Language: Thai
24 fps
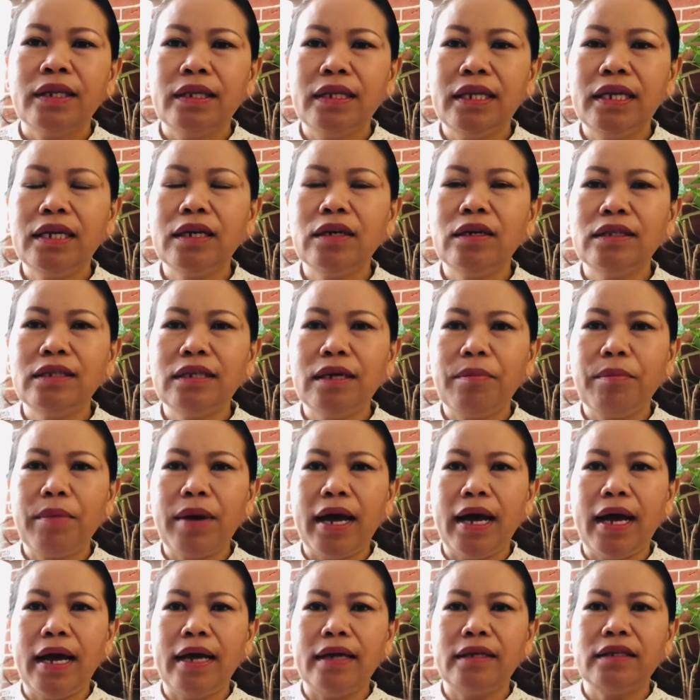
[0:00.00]
นิกก็จะ
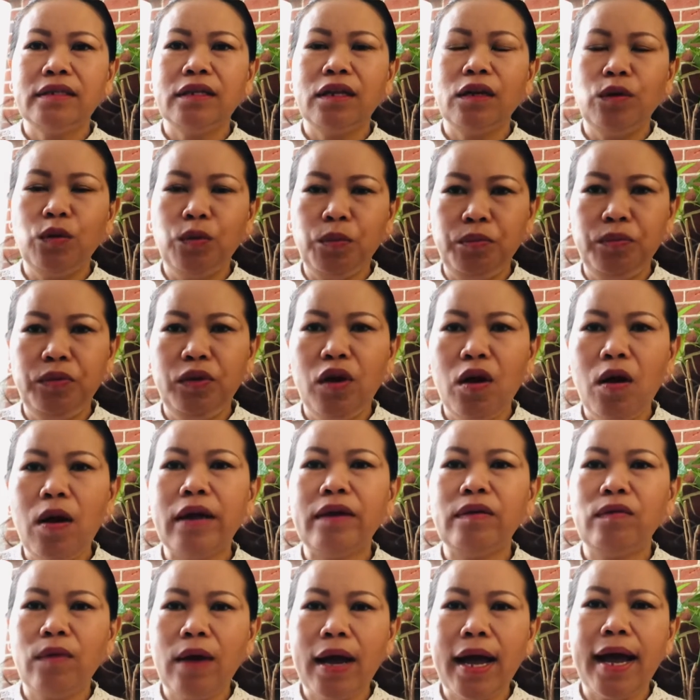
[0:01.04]
มาสรุปยอ
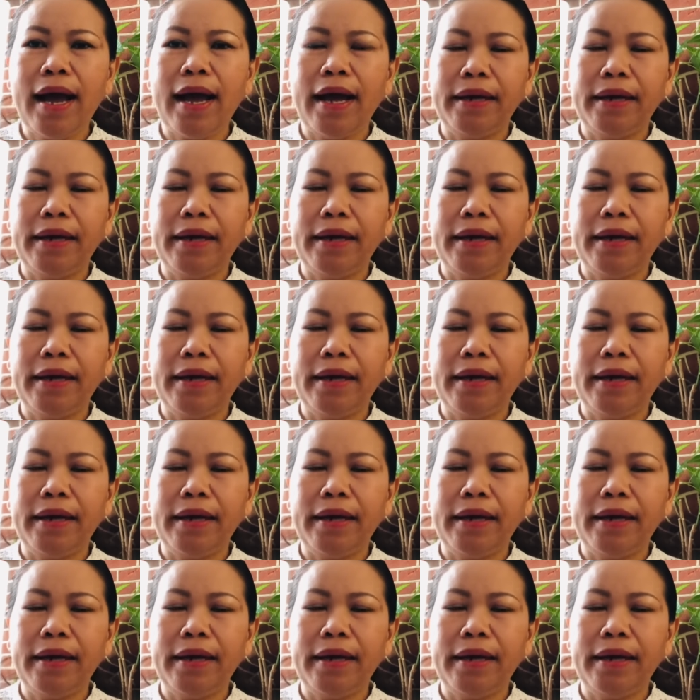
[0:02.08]
ดว่า